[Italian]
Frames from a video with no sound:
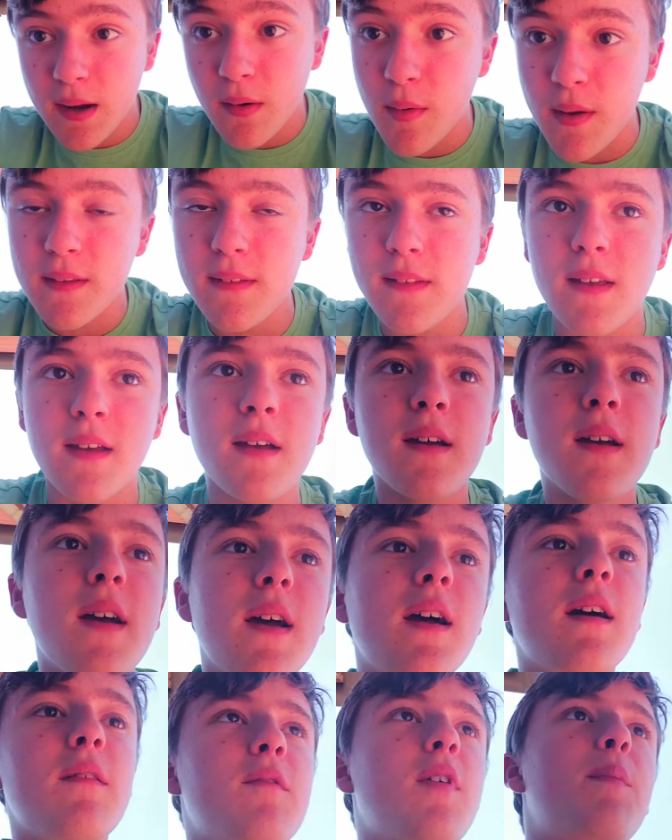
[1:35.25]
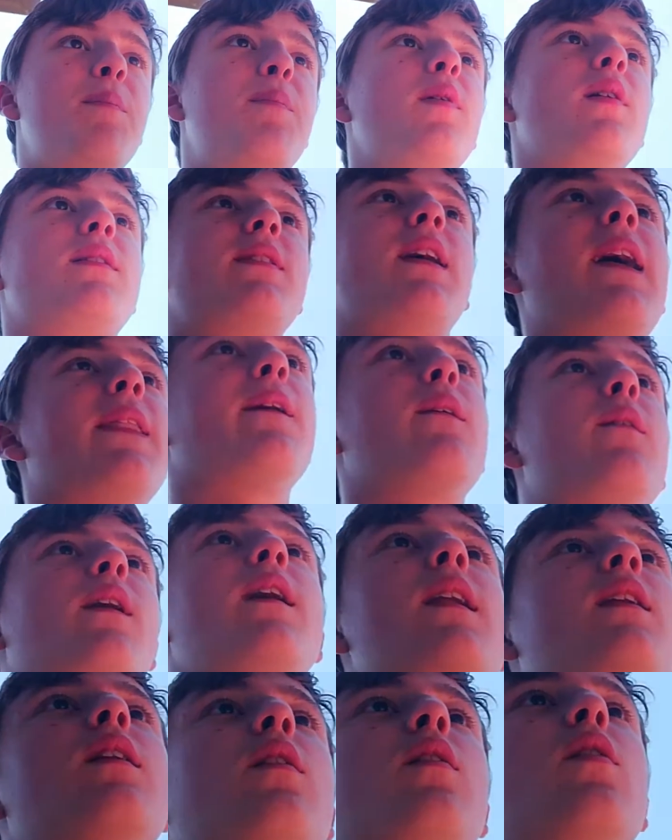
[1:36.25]
e quindi ho portato
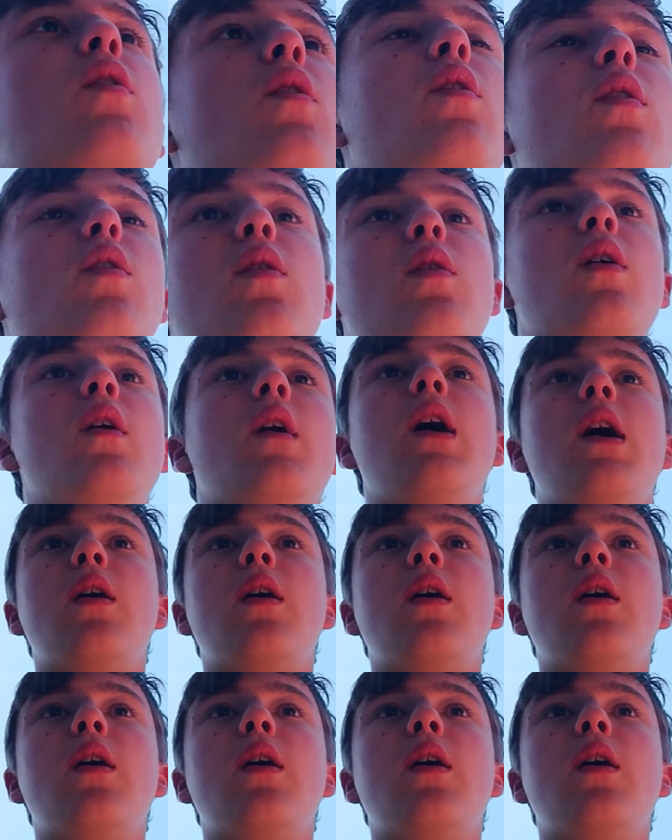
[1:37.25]
quello,